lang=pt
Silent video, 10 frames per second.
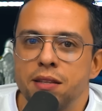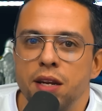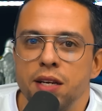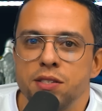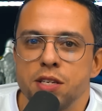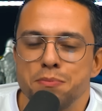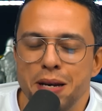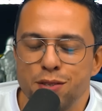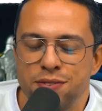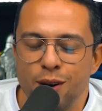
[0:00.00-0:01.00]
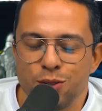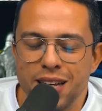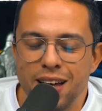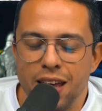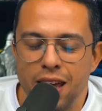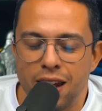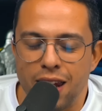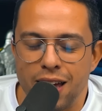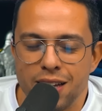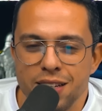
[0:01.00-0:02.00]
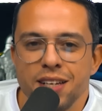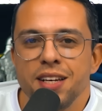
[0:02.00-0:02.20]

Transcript: atrizes, mas falta ela.